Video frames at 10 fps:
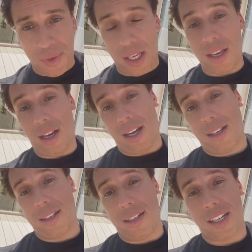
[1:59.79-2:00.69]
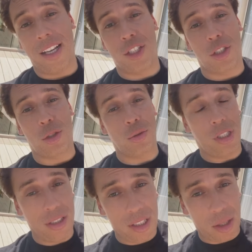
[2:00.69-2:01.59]
Я как раньше
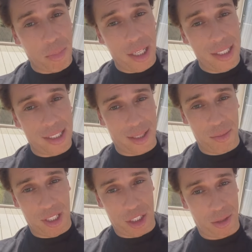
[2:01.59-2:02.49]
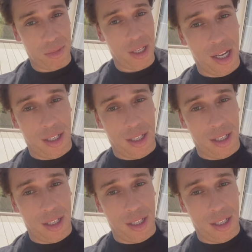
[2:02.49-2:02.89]
шутил над политиками нашими,